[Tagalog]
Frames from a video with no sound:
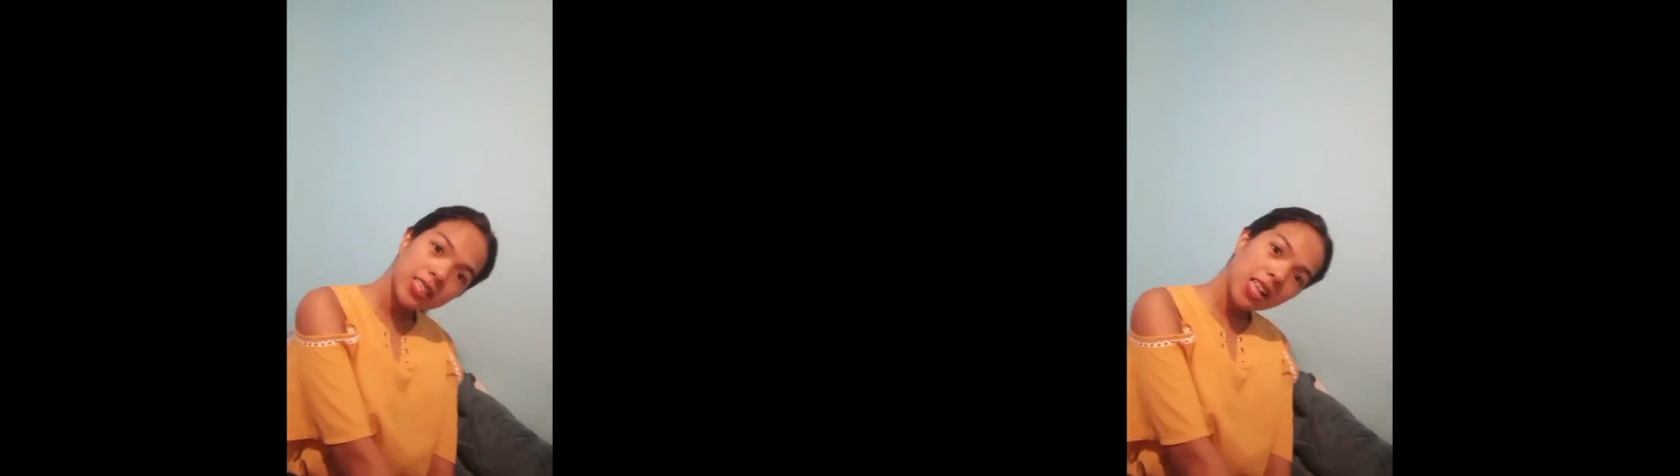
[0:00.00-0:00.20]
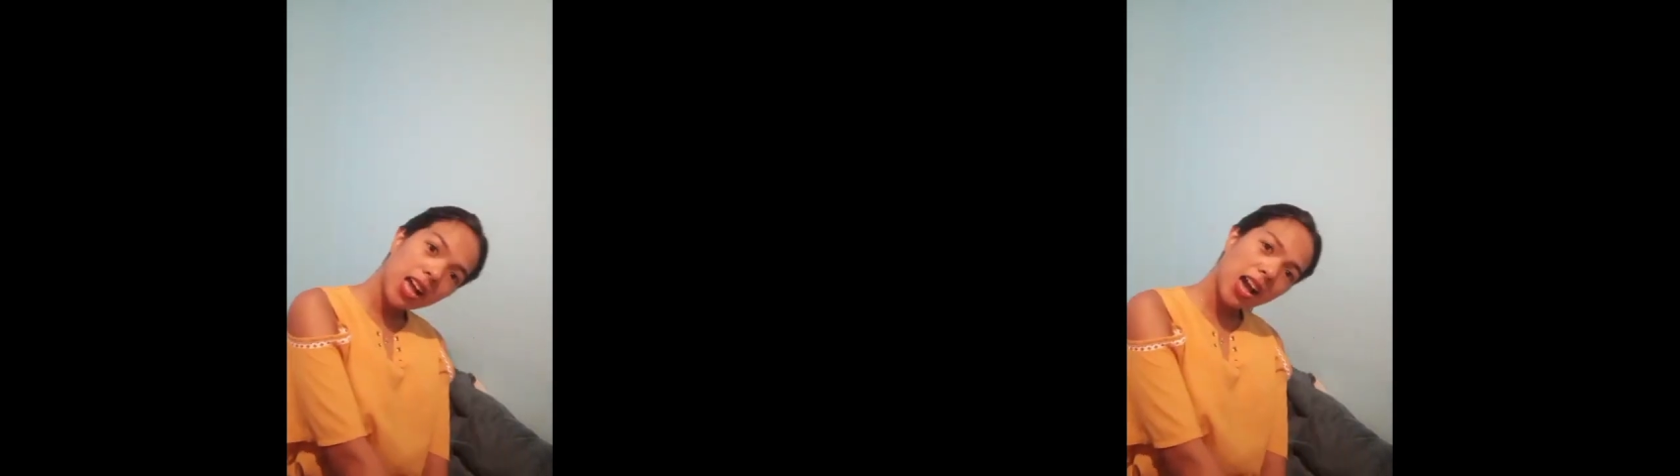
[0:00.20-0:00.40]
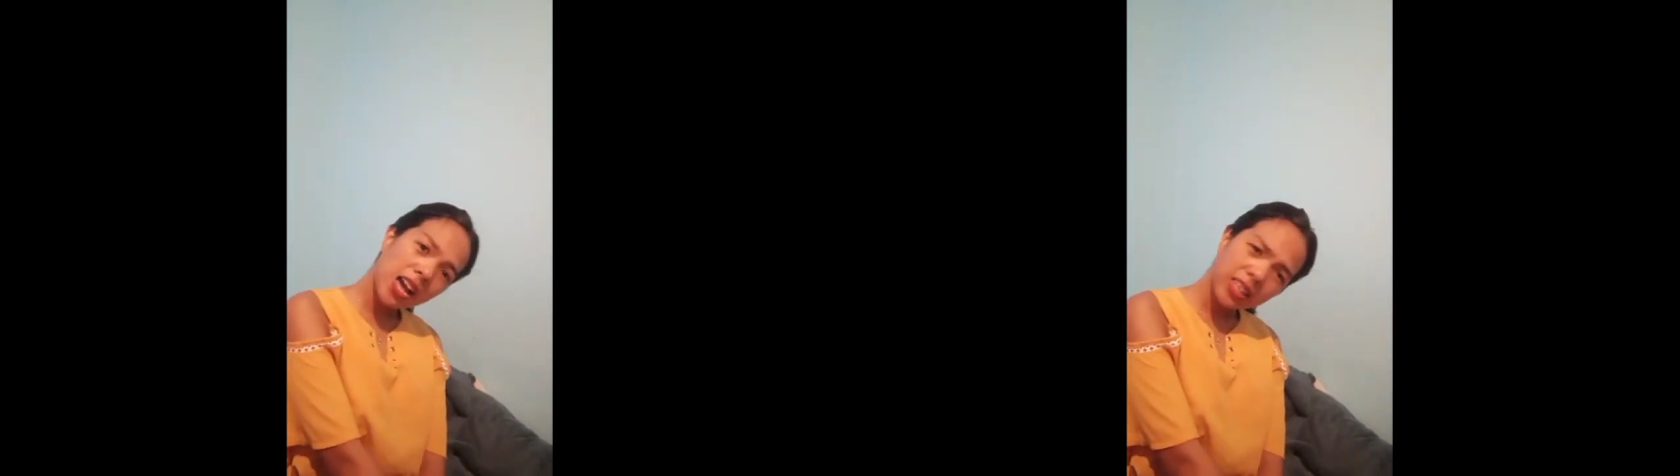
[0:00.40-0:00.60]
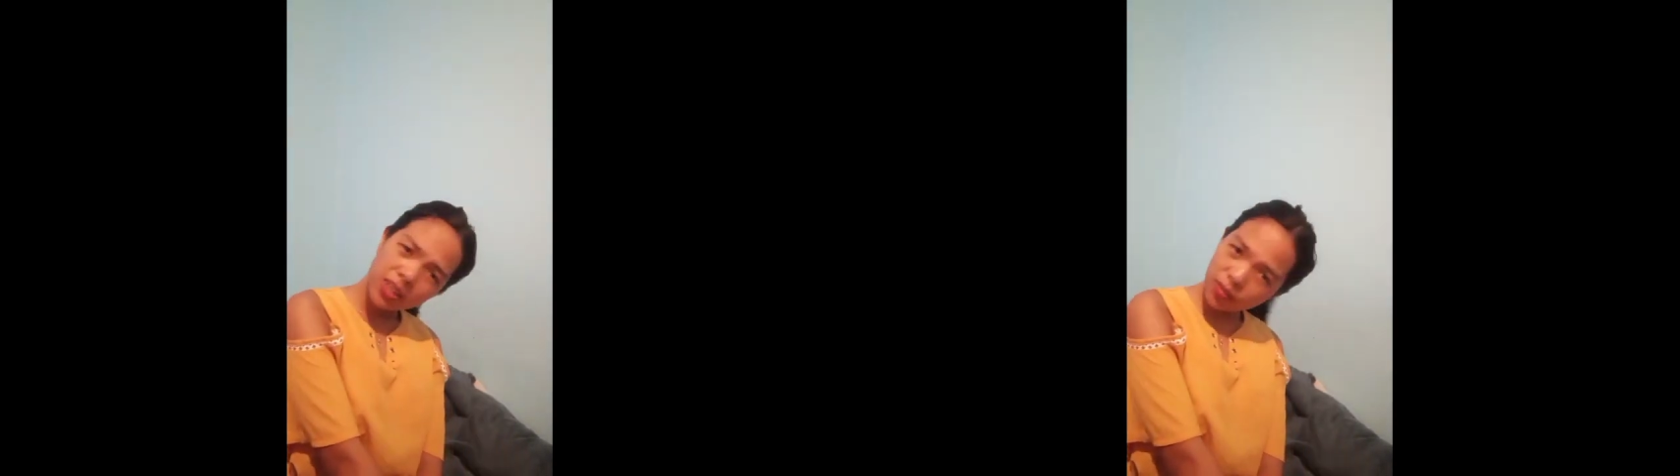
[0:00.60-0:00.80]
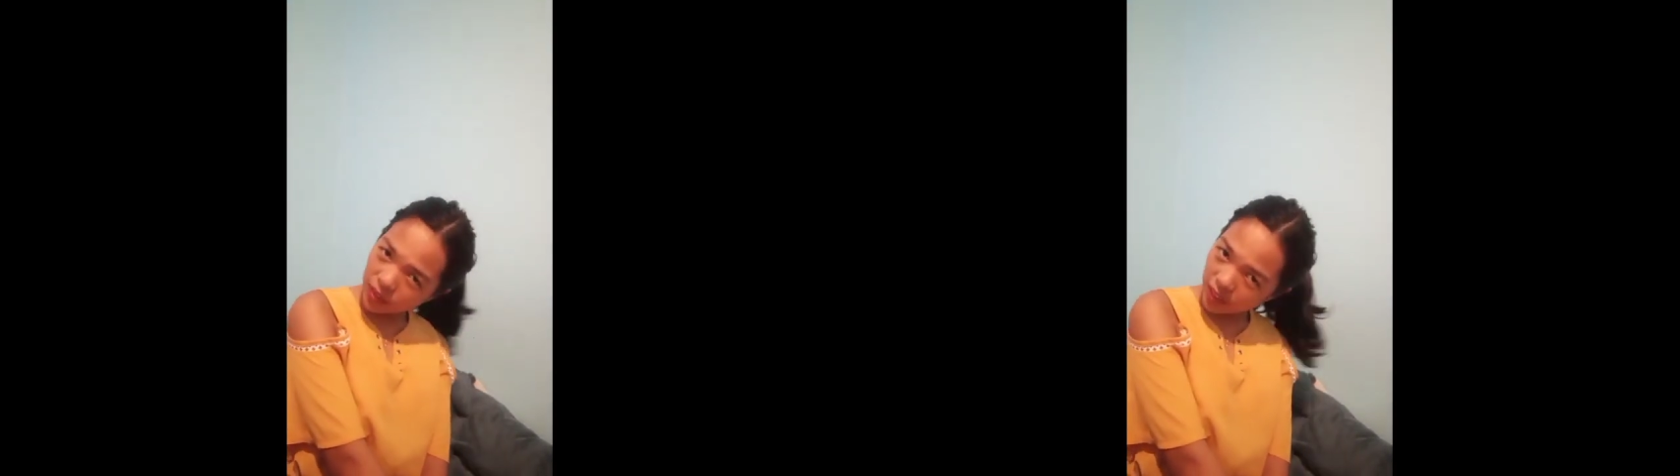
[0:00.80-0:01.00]
sa lahat
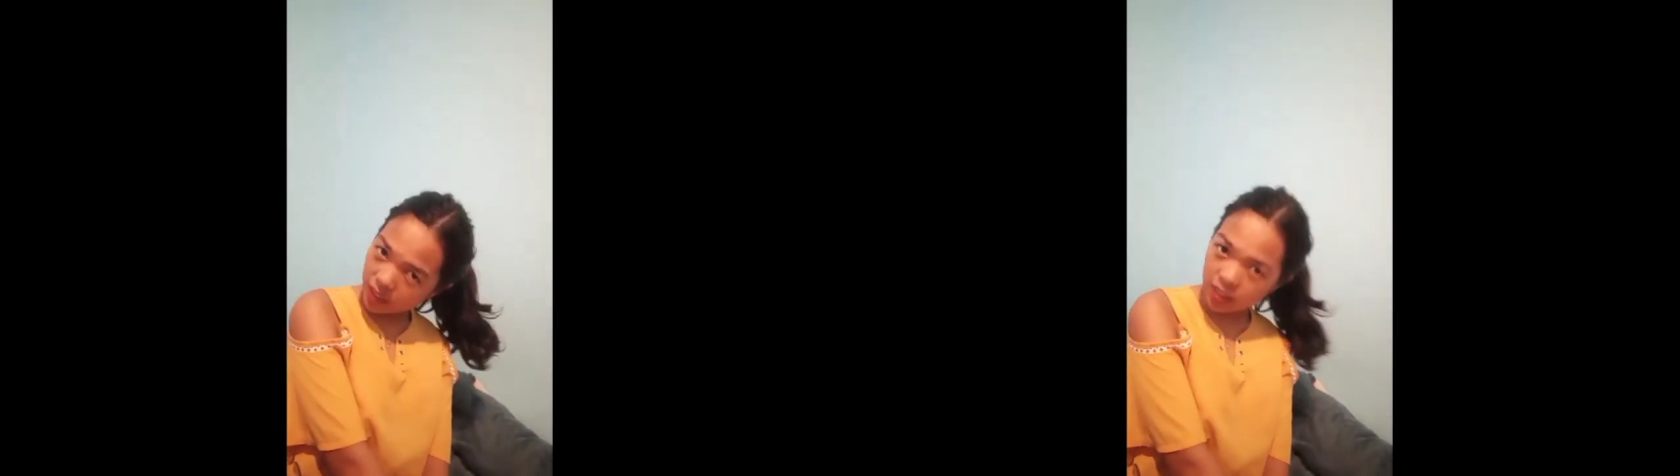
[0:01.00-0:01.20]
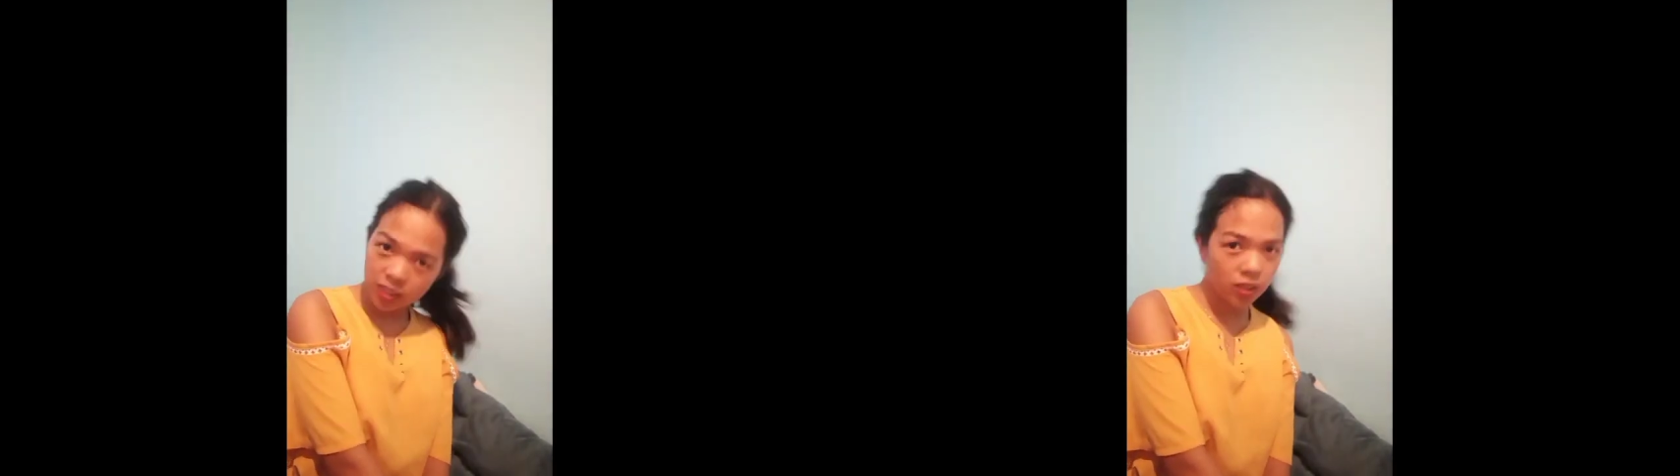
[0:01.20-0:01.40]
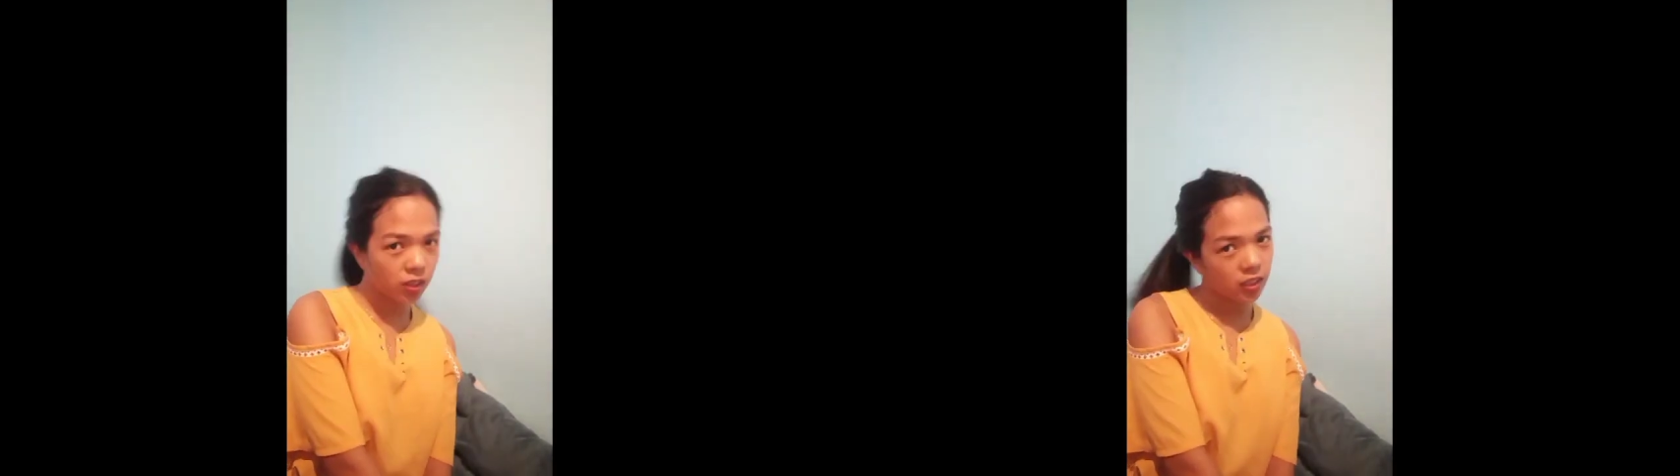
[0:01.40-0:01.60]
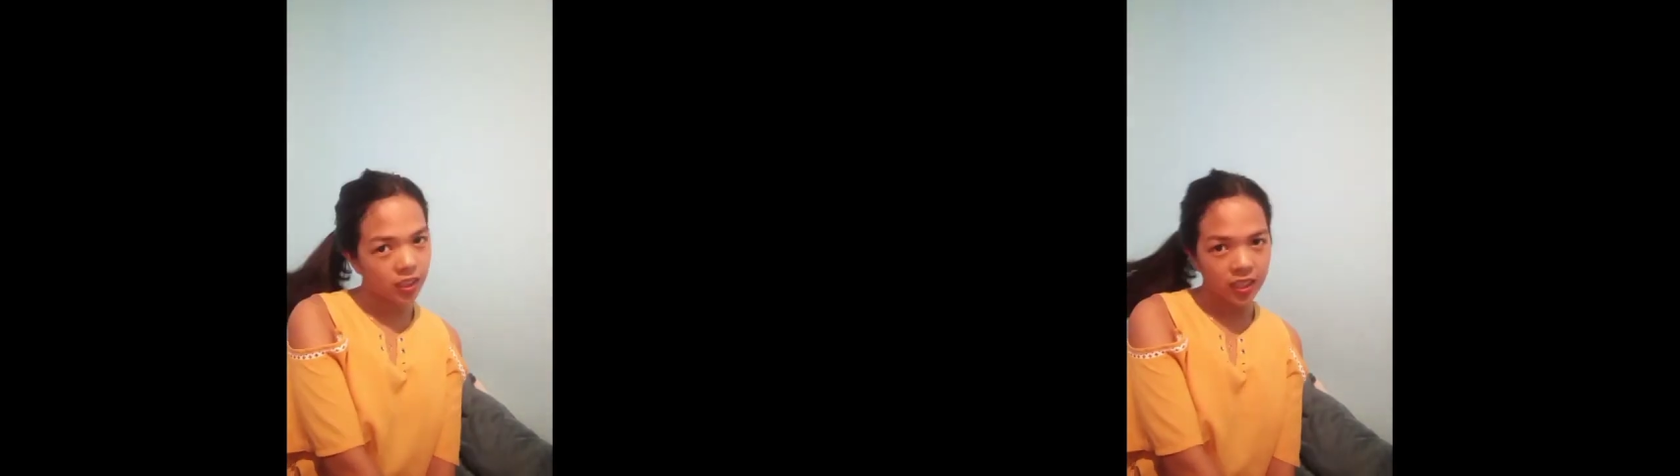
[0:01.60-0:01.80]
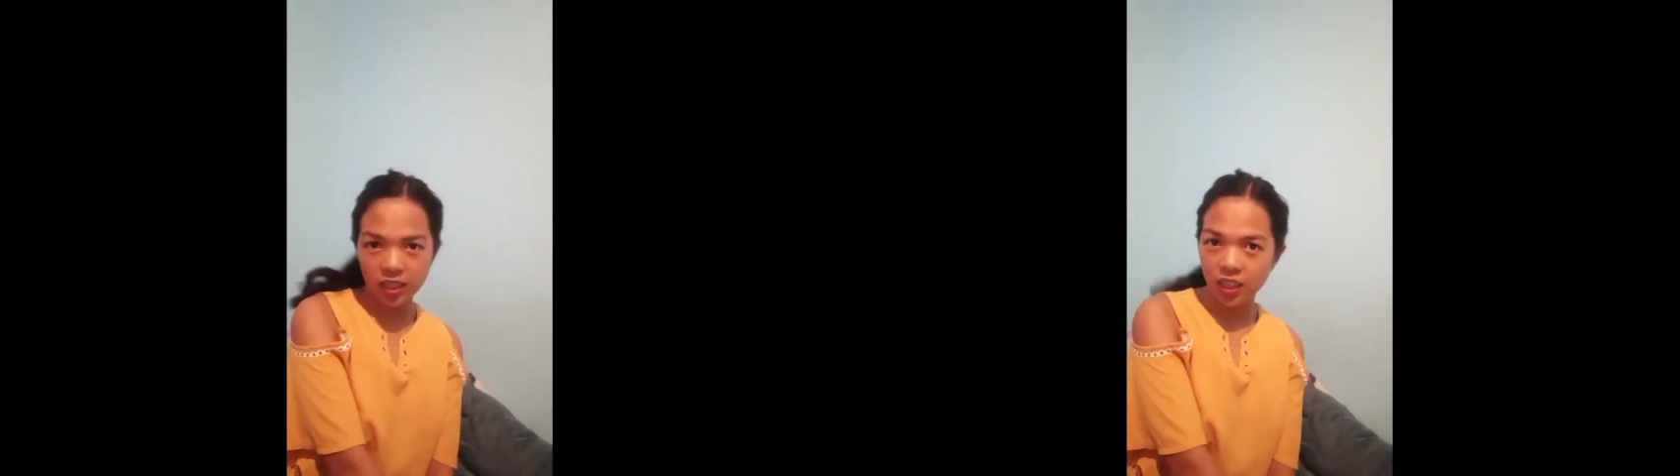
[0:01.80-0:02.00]
ng videos ko
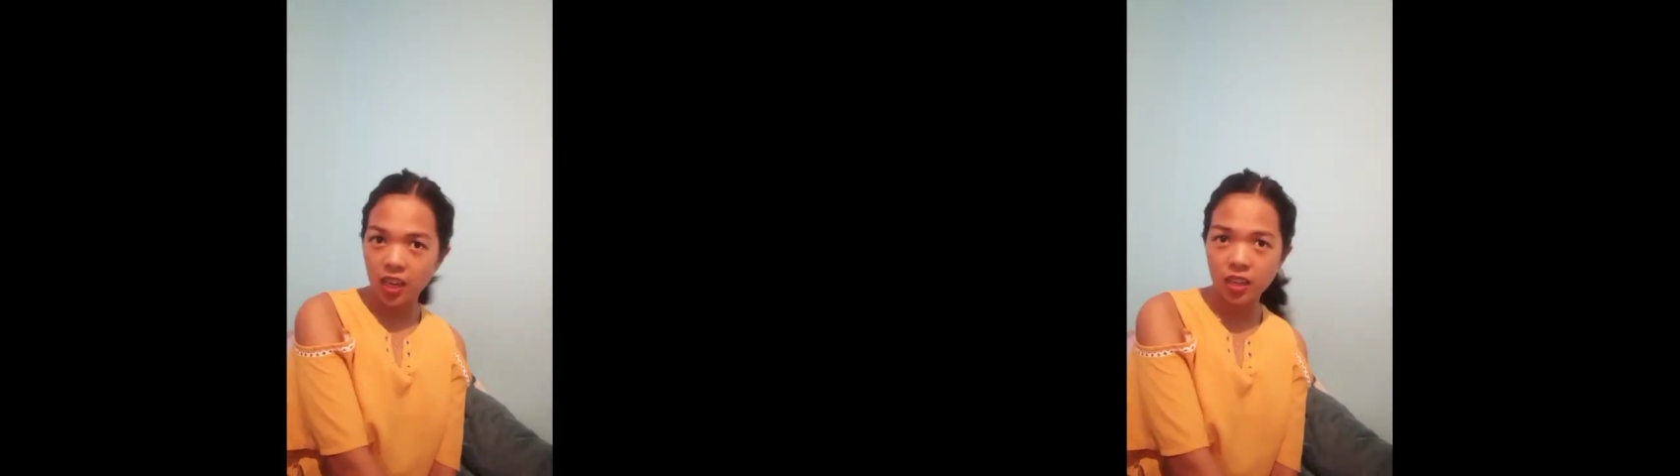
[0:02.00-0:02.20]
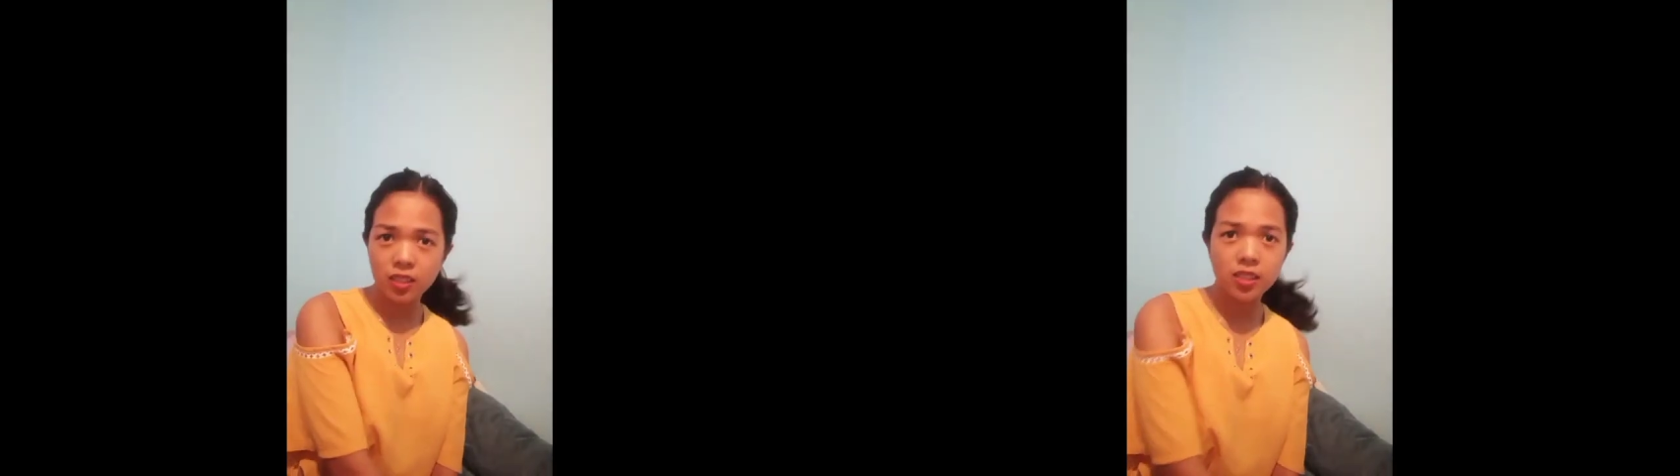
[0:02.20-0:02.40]
na nangyayari